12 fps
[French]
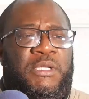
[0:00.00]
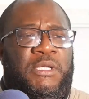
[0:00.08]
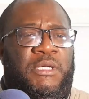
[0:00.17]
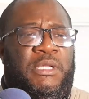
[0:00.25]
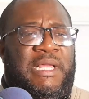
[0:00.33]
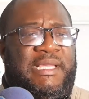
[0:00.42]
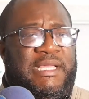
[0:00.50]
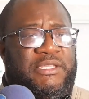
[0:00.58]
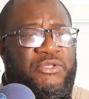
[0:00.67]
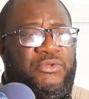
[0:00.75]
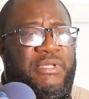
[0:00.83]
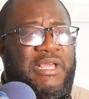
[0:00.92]
que la
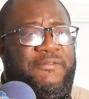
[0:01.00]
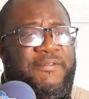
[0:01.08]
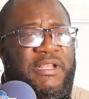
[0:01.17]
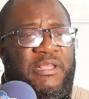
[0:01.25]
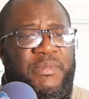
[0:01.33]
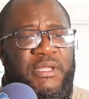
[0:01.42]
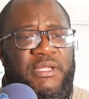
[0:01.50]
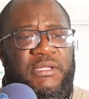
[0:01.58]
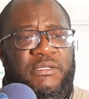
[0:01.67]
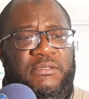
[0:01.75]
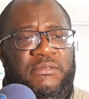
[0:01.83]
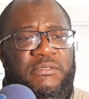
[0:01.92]
question de la FLME
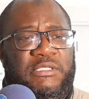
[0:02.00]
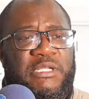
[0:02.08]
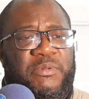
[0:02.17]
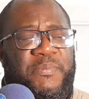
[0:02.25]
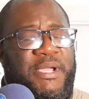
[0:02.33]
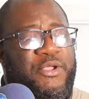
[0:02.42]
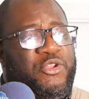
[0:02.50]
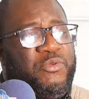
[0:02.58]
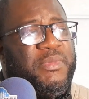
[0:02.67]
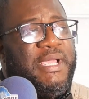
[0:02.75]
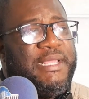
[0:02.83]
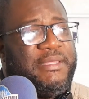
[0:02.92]
ne peut pas
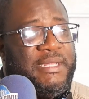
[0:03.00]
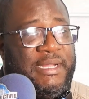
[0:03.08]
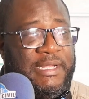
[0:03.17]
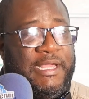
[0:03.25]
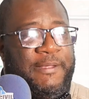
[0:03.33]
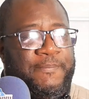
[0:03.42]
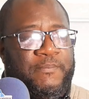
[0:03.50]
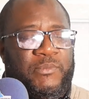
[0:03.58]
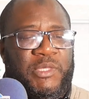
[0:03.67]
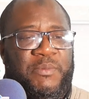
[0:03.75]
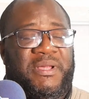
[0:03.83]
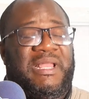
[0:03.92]
uniquement être réglée par